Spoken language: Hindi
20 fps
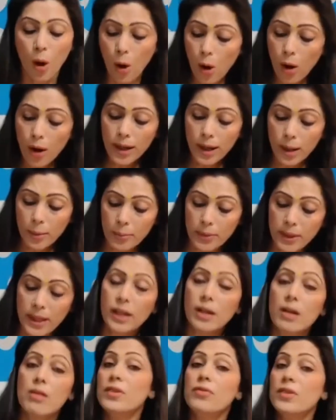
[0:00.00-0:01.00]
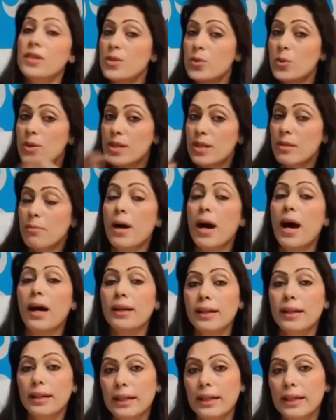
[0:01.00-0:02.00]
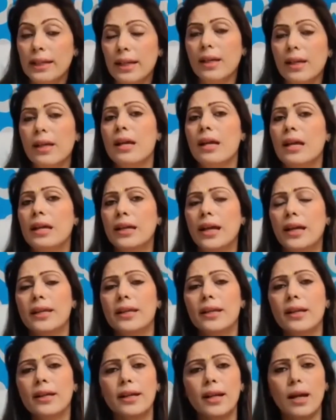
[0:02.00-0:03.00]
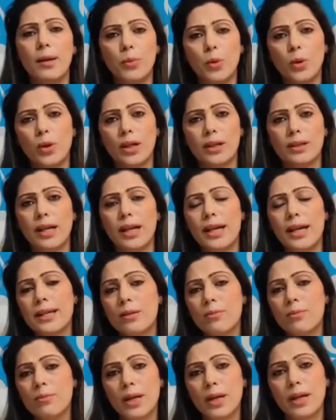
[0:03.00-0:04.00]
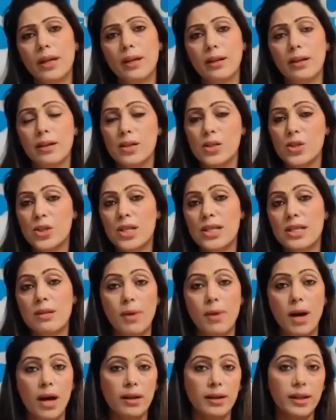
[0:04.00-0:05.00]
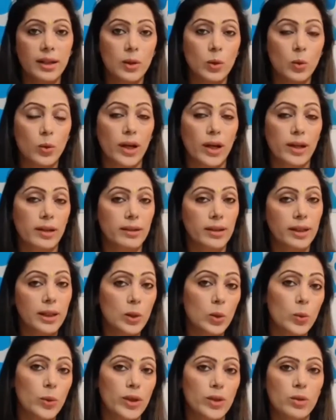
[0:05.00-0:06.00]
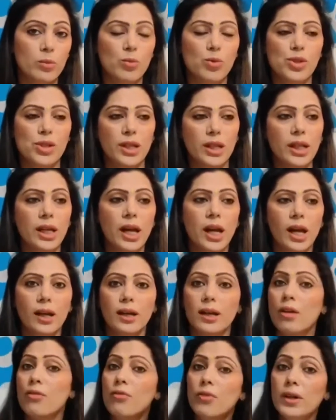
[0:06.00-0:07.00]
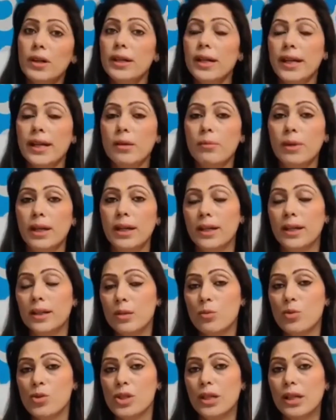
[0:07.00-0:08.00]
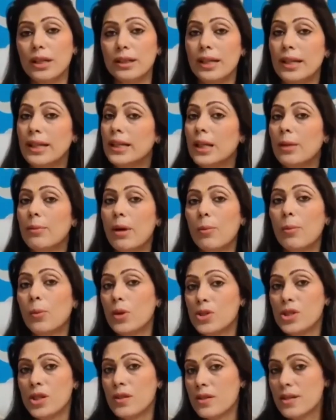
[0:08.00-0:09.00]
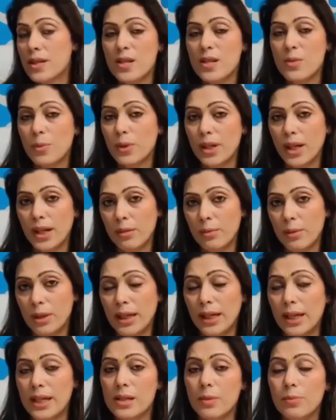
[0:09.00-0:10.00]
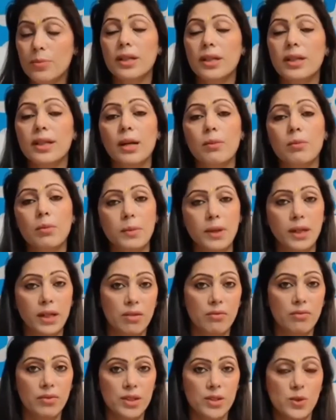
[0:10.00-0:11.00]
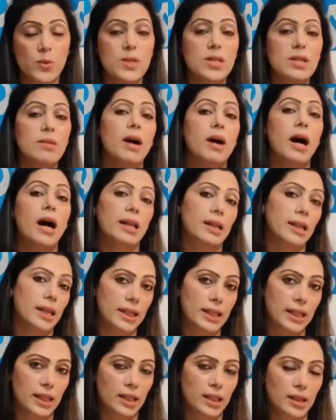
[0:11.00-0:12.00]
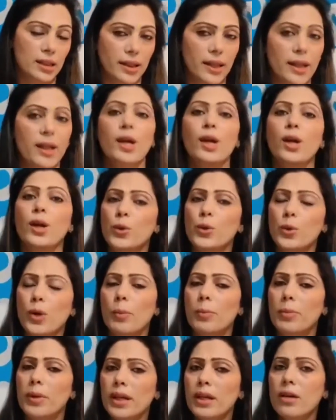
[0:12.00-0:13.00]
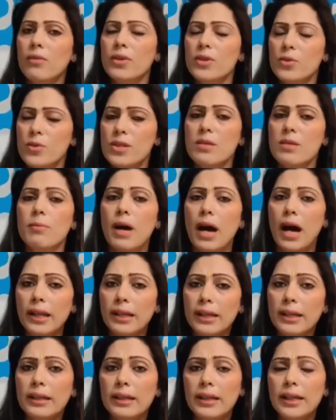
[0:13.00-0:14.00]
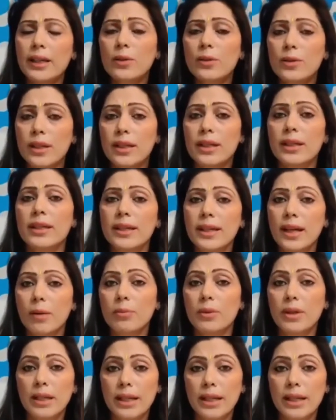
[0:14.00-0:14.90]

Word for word: और अपने कंफर्ट जोन से बाहर निकलिए यानी कि अगर आपको लगता है कि मैं अगर इस चीज से बाहर निकलूंगा या निकलूंगी तो मुझे कंफर्ट नहीं मिलेगा तो मुझे लगता है कि तब आपको अच्छे रिजल्ट्स भी नहीं मिलेंगे जब तक कि आप अपने कंफर्ट जोन से बाहर नहीं निकलते तो अपने कंफर्ट जोन से बाहर निकलिए और देखिए कि आपके